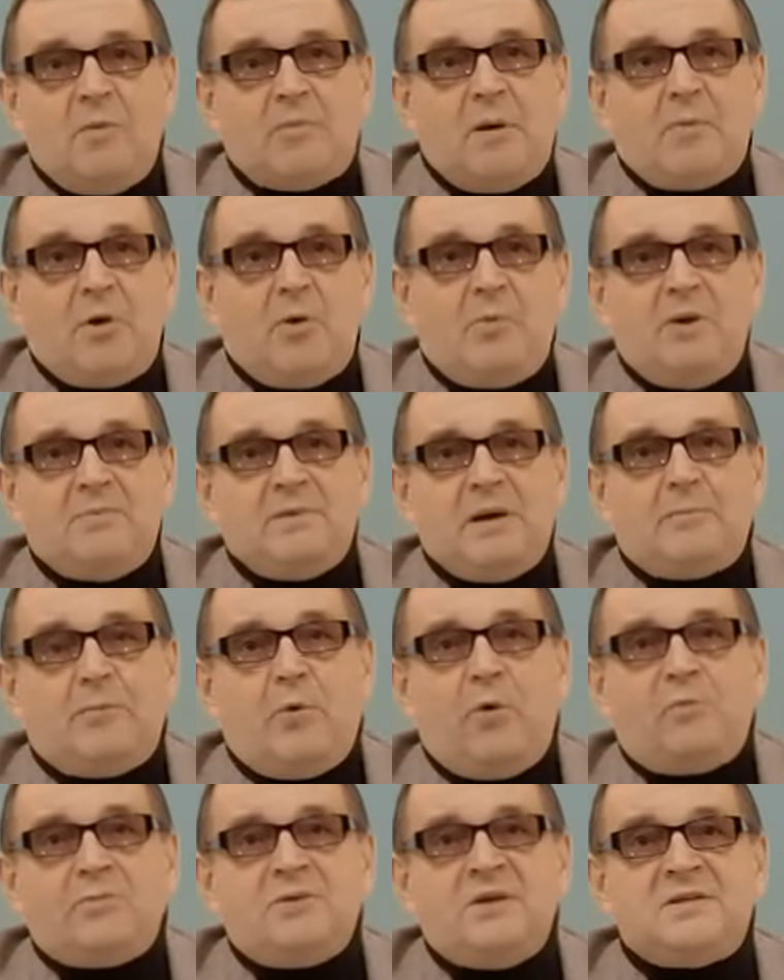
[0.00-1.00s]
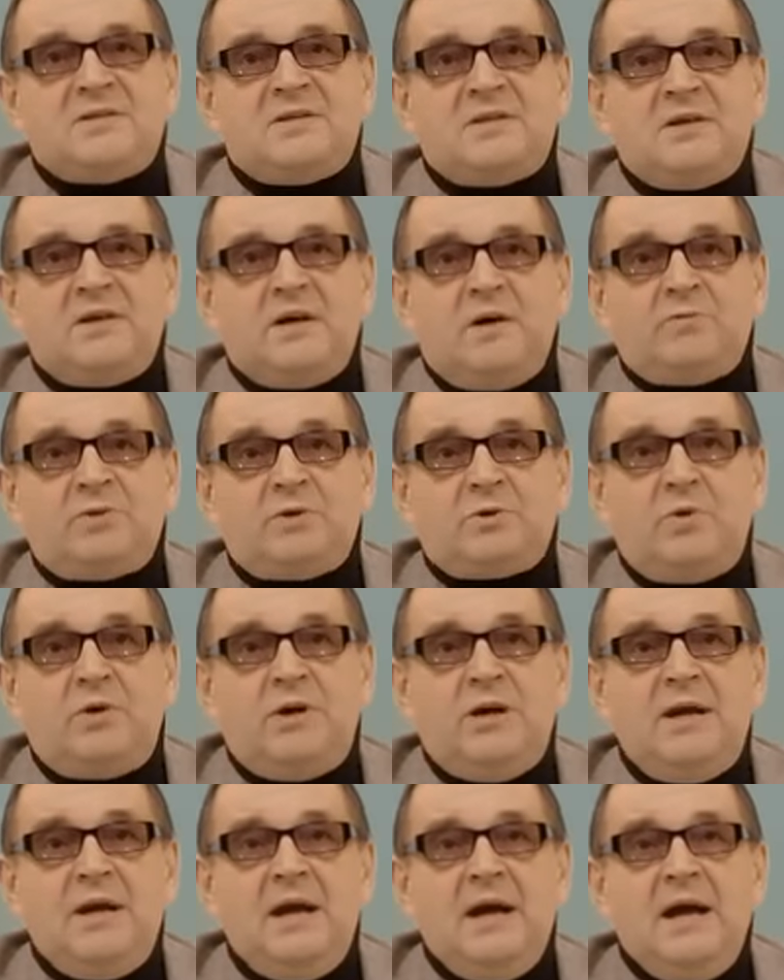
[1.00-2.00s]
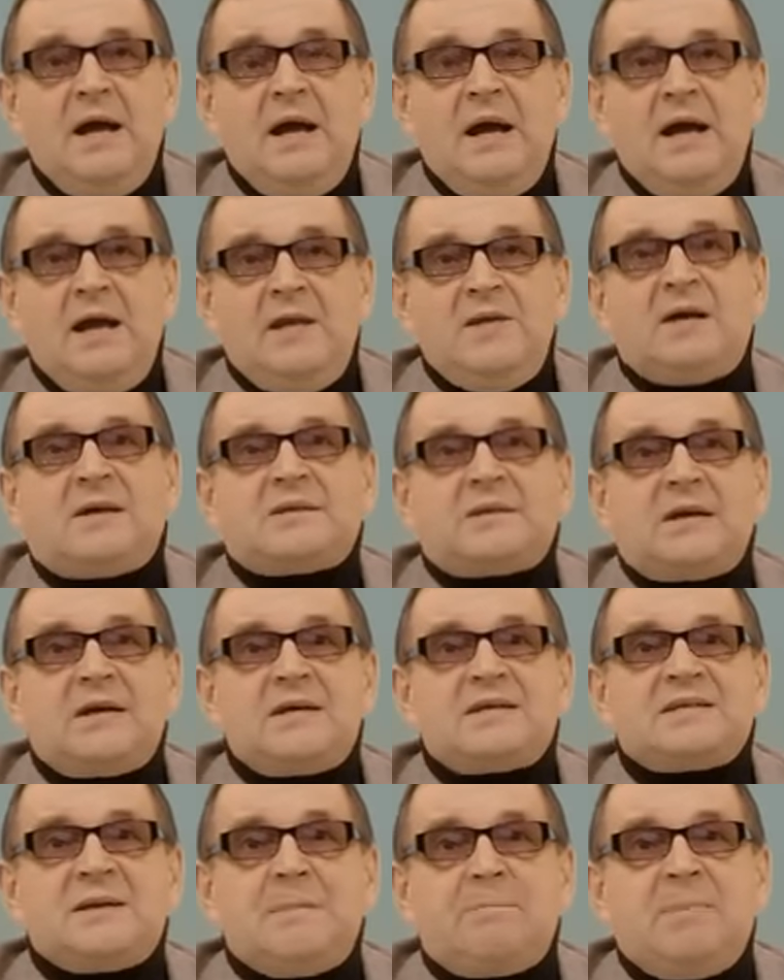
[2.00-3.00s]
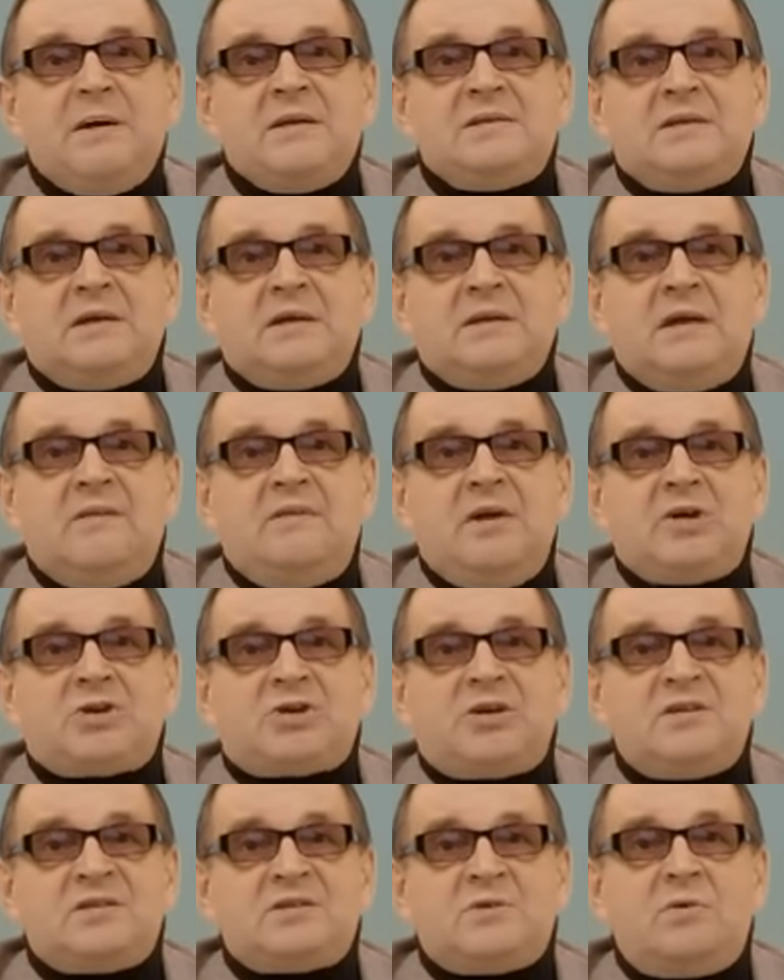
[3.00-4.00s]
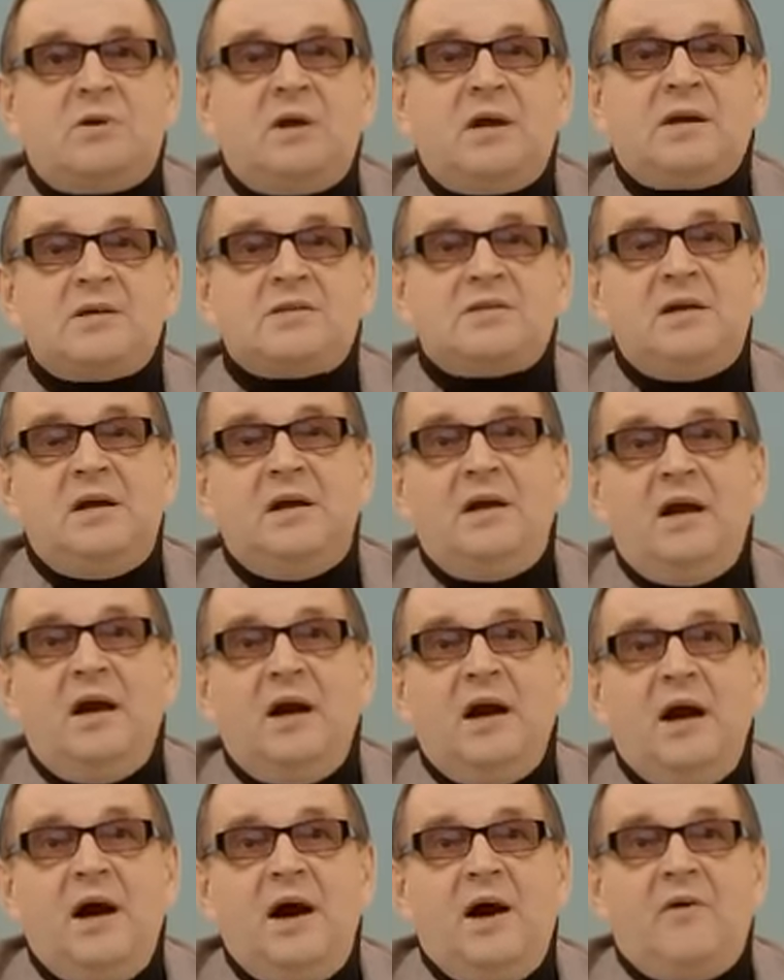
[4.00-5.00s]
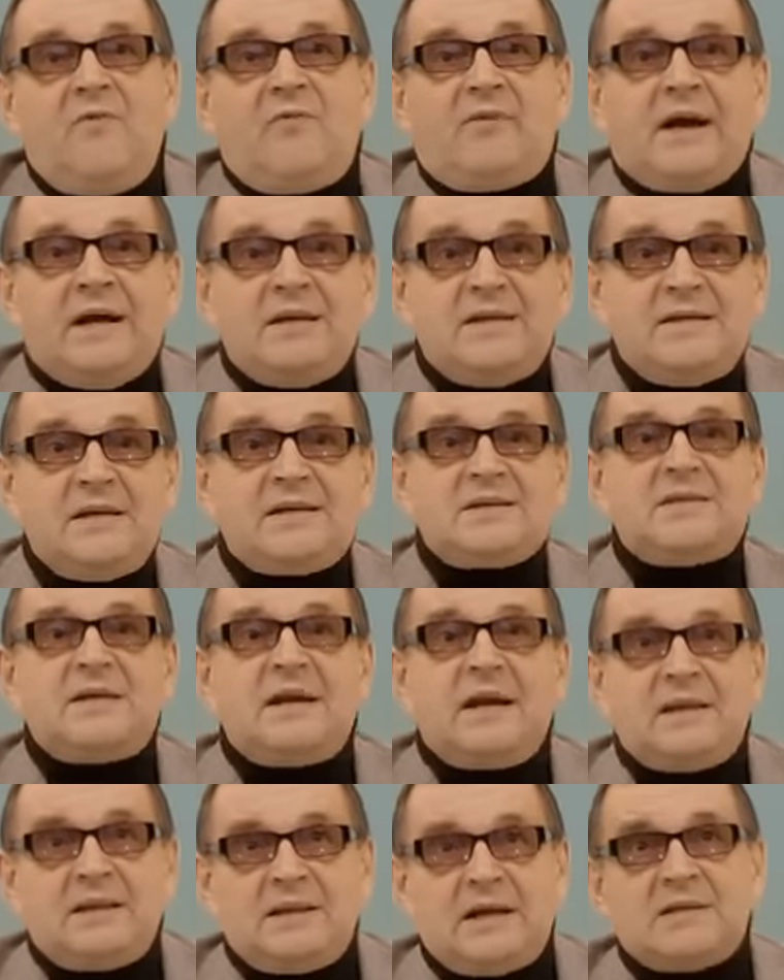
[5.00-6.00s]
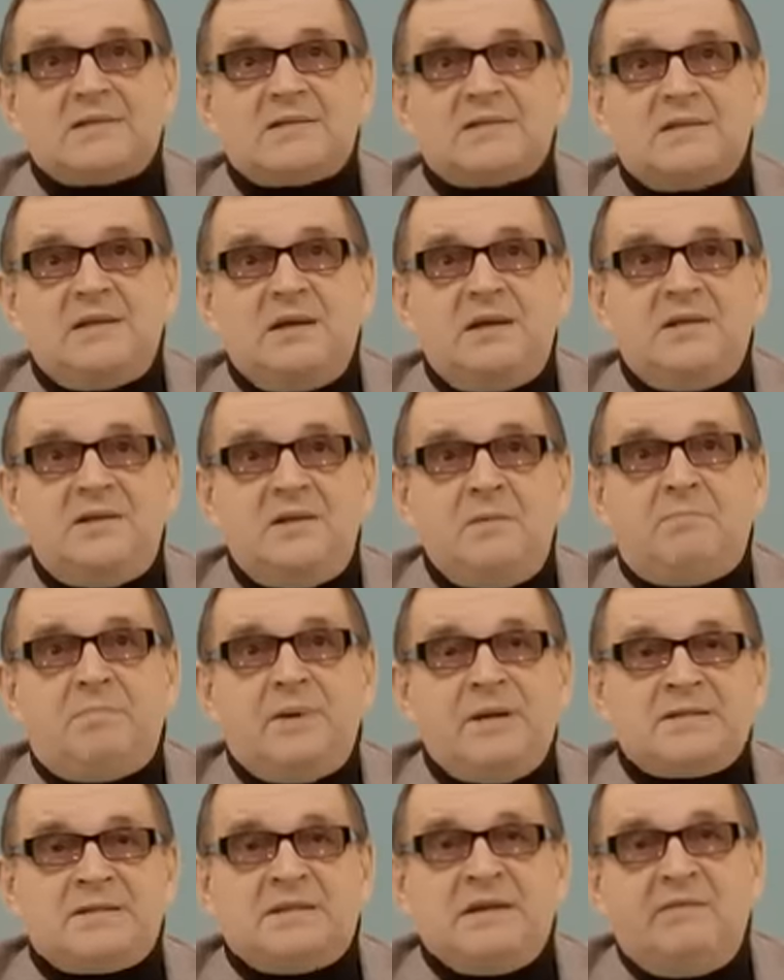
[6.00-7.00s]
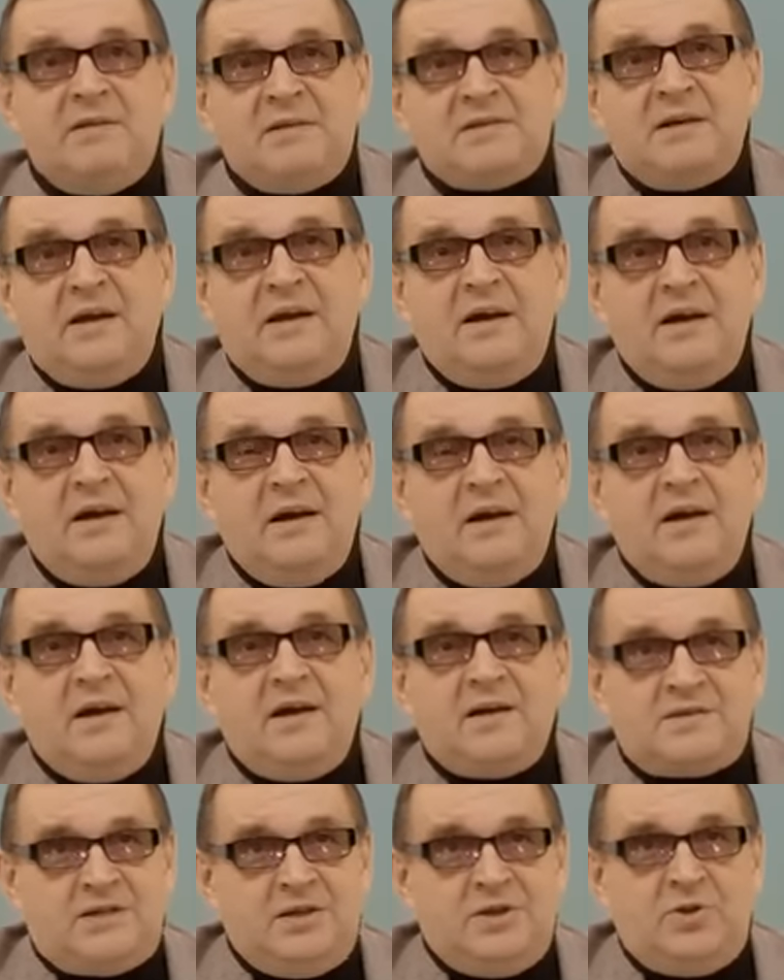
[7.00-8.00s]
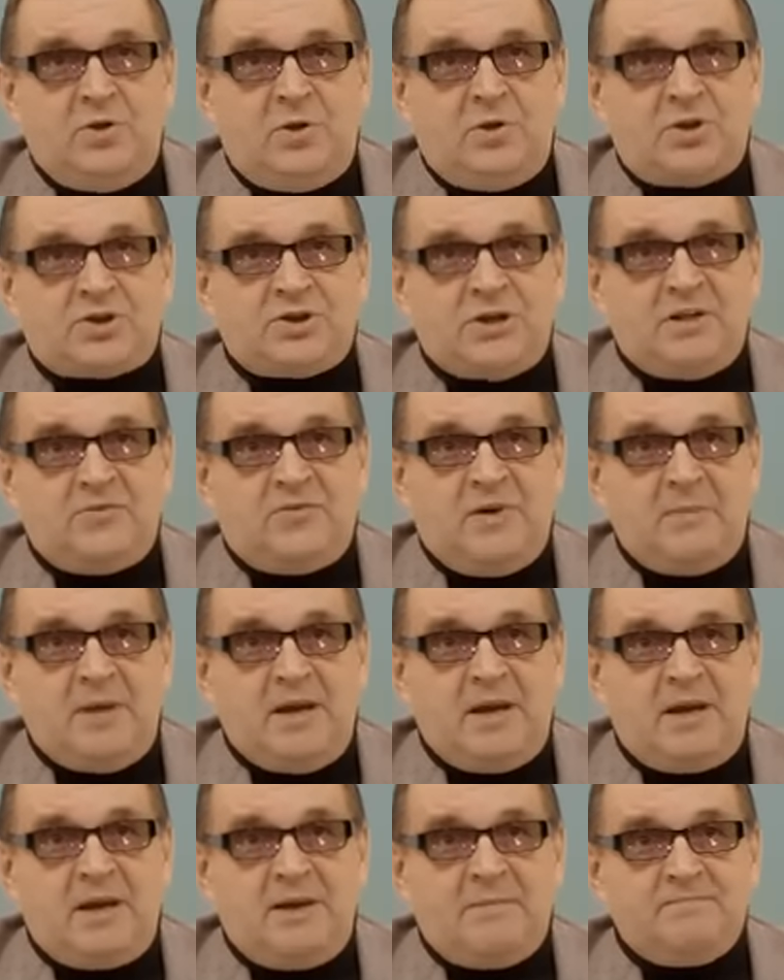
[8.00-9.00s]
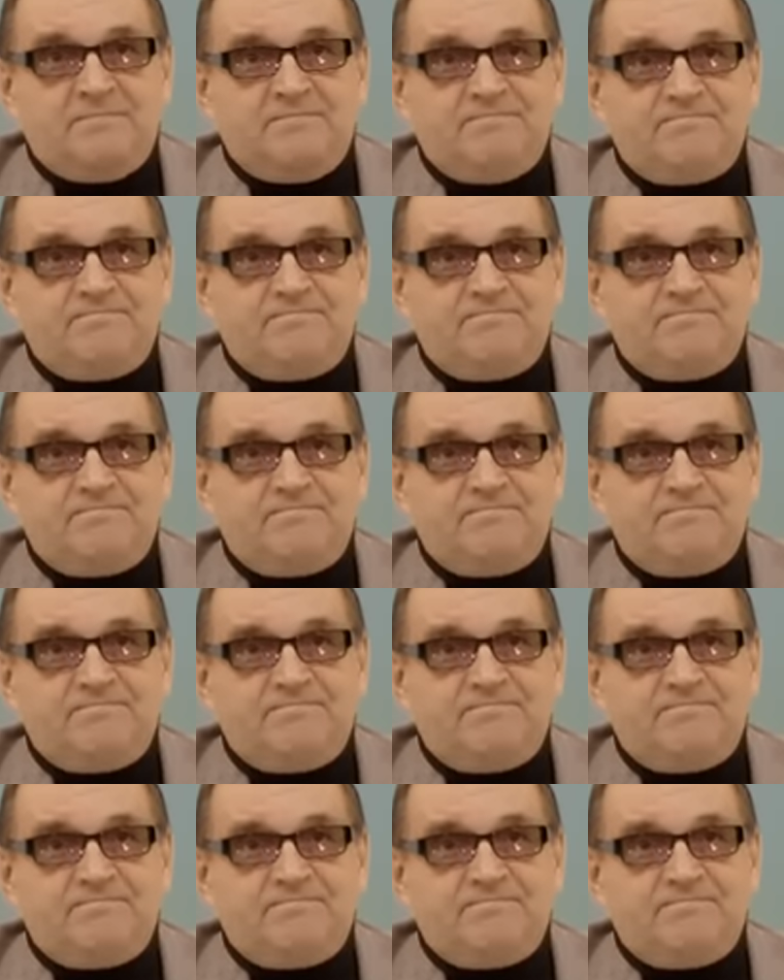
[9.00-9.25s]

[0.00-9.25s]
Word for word: Но попробуем напомнить аудитории некоторые события новейшей истории России в контексте ротации диппредставителей Соединенных Штатов Америки.